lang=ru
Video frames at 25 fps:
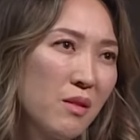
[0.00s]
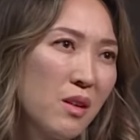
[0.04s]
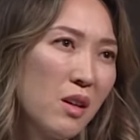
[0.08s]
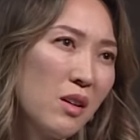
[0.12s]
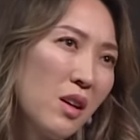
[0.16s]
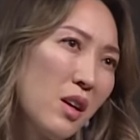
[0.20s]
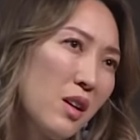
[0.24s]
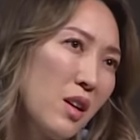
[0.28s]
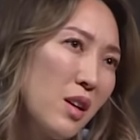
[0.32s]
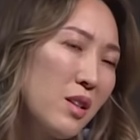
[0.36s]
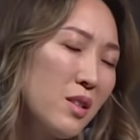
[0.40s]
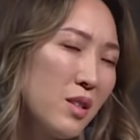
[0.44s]

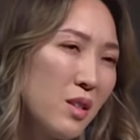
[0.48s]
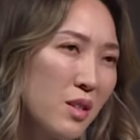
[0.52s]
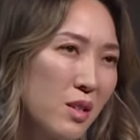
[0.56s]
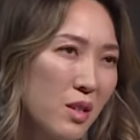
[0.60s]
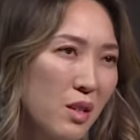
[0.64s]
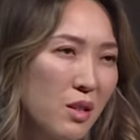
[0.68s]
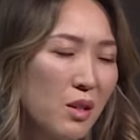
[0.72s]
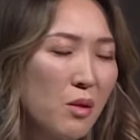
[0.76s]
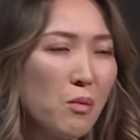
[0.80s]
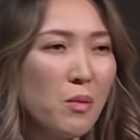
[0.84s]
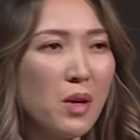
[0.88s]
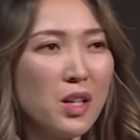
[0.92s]
Какая
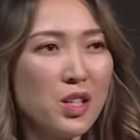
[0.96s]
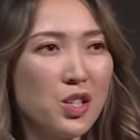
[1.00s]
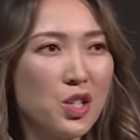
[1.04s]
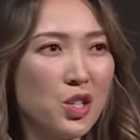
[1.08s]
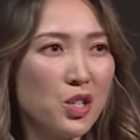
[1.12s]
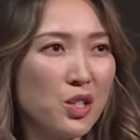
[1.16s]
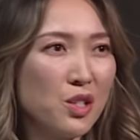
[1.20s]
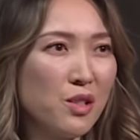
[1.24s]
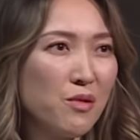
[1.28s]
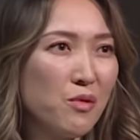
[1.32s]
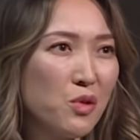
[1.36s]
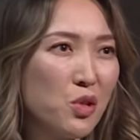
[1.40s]
разница? Ты
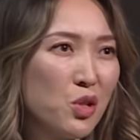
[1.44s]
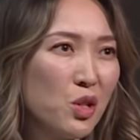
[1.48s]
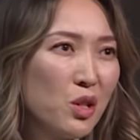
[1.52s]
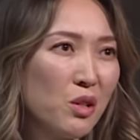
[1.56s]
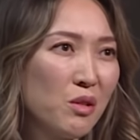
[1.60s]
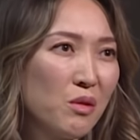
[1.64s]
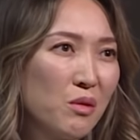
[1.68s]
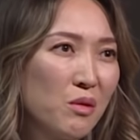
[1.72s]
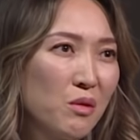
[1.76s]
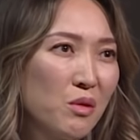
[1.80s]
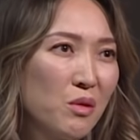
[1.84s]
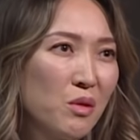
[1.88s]
мальчик,
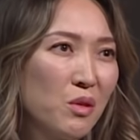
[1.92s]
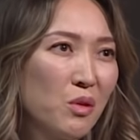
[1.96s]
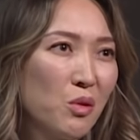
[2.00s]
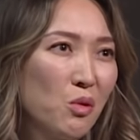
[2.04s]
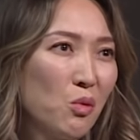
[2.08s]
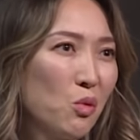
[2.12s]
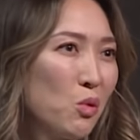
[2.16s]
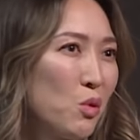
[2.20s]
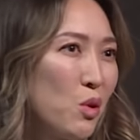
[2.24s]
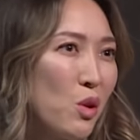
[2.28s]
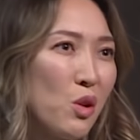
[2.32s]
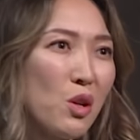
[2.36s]
девочка.
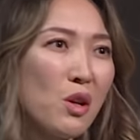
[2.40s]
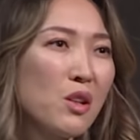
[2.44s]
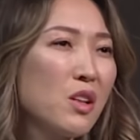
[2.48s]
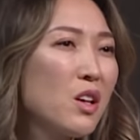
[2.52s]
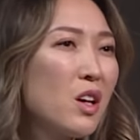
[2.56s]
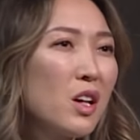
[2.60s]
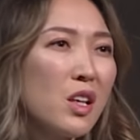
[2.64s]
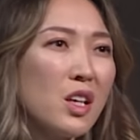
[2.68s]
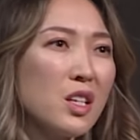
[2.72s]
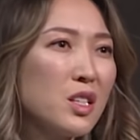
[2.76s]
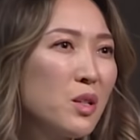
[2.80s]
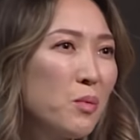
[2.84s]
Ну, ни,
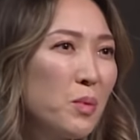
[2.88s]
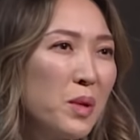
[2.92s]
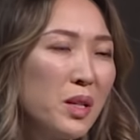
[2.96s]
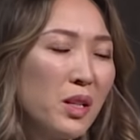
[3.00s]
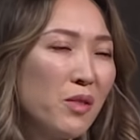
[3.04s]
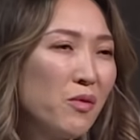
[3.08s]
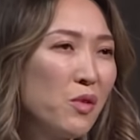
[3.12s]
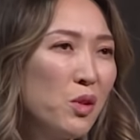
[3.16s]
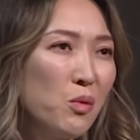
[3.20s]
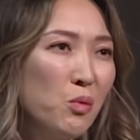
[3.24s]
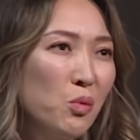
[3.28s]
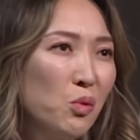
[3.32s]
никаких
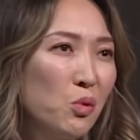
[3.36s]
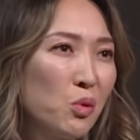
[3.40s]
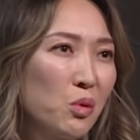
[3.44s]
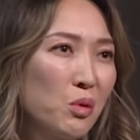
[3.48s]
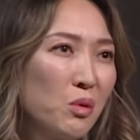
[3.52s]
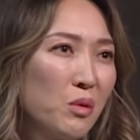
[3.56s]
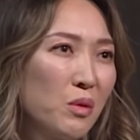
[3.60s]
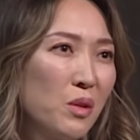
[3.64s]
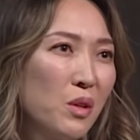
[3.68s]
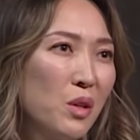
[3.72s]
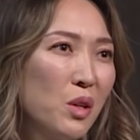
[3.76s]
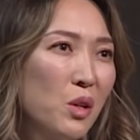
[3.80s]
запретов не
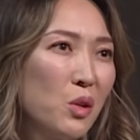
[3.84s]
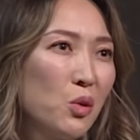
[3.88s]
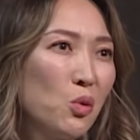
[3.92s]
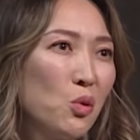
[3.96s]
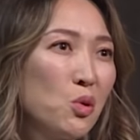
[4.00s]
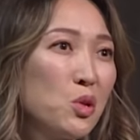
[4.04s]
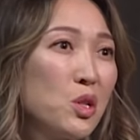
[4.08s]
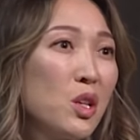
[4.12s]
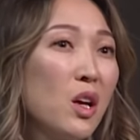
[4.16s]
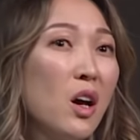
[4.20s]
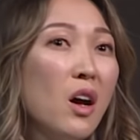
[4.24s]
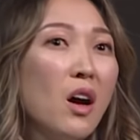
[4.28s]
будет. То
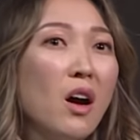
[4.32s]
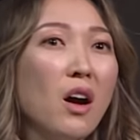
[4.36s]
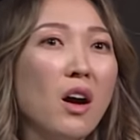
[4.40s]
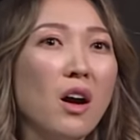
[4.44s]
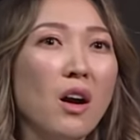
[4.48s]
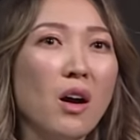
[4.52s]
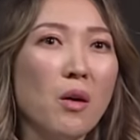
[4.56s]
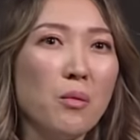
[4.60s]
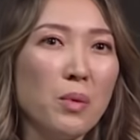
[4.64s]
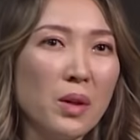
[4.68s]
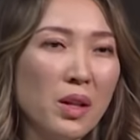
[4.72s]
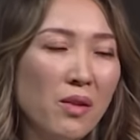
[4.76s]
есть
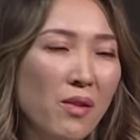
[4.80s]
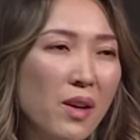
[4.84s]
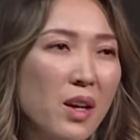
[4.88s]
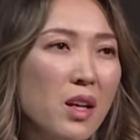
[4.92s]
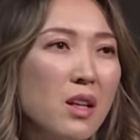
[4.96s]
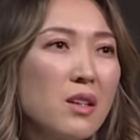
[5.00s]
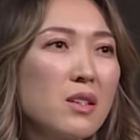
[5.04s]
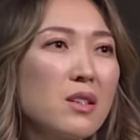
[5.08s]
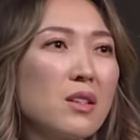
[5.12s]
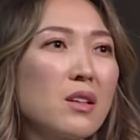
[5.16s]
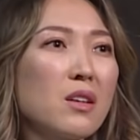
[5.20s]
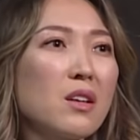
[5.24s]

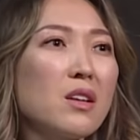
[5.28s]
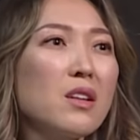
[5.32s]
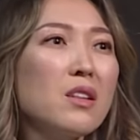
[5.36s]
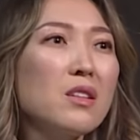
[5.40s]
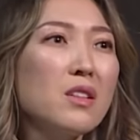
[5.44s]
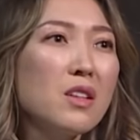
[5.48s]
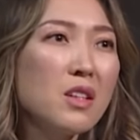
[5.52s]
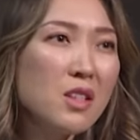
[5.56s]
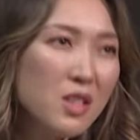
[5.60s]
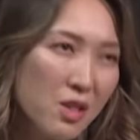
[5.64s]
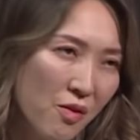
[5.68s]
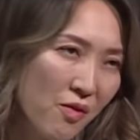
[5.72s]
Половая
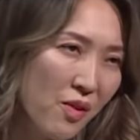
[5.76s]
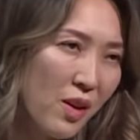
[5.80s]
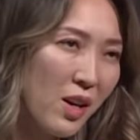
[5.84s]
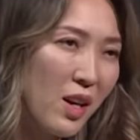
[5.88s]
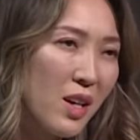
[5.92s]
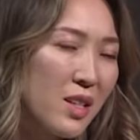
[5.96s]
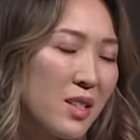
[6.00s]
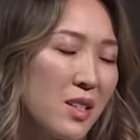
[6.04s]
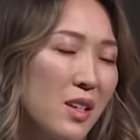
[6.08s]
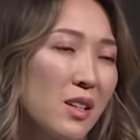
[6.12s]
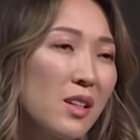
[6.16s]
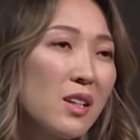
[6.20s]

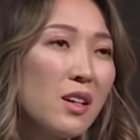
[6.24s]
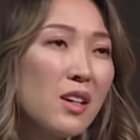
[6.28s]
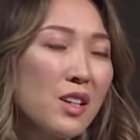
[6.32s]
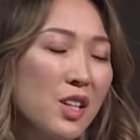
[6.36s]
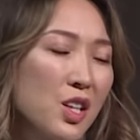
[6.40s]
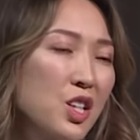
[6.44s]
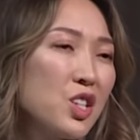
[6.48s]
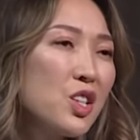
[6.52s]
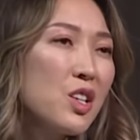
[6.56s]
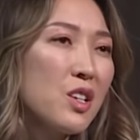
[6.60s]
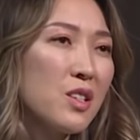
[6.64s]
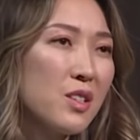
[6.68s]
идентификация, она,
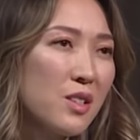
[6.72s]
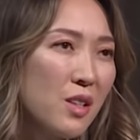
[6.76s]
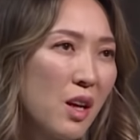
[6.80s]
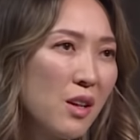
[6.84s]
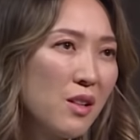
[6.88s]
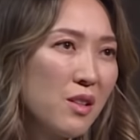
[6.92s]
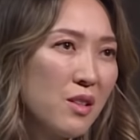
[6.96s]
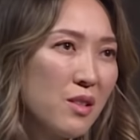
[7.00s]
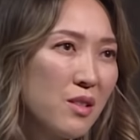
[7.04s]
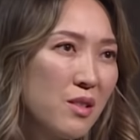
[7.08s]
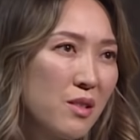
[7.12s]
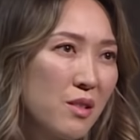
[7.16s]
конечно,
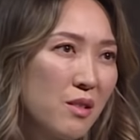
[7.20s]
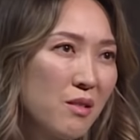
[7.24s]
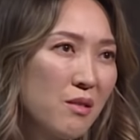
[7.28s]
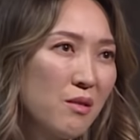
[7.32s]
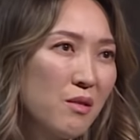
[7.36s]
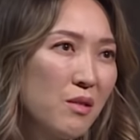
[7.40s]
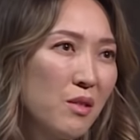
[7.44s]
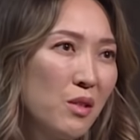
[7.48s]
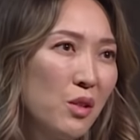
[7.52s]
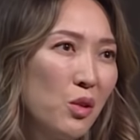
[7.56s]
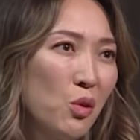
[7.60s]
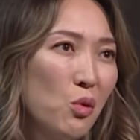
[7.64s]
останется,
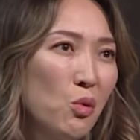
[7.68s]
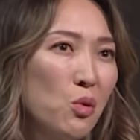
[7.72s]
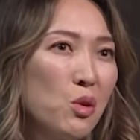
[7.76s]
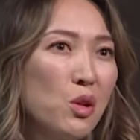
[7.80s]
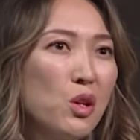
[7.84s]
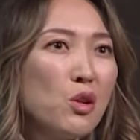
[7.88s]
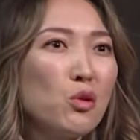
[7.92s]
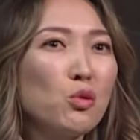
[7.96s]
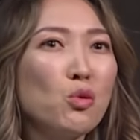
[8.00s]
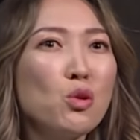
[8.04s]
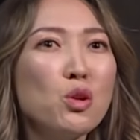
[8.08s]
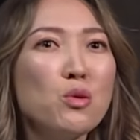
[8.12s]
но
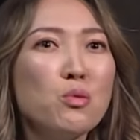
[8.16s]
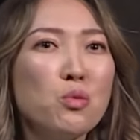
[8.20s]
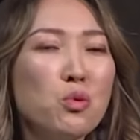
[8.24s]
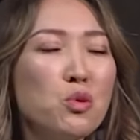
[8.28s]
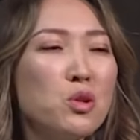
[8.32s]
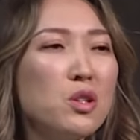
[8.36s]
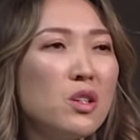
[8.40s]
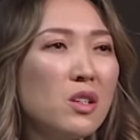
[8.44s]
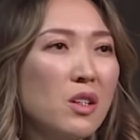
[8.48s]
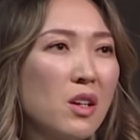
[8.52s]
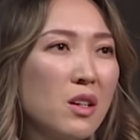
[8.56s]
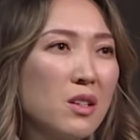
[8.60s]
никто не
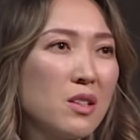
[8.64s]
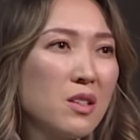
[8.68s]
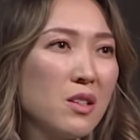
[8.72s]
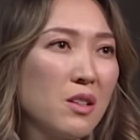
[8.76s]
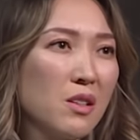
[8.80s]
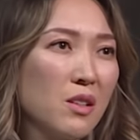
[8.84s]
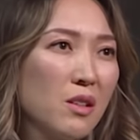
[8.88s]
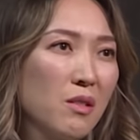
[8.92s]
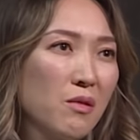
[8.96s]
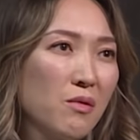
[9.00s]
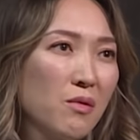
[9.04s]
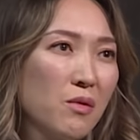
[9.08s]
будет делать
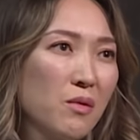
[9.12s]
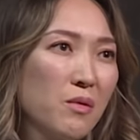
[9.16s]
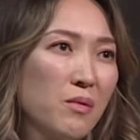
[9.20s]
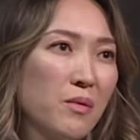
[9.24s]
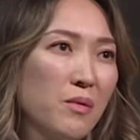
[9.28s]
акцентов.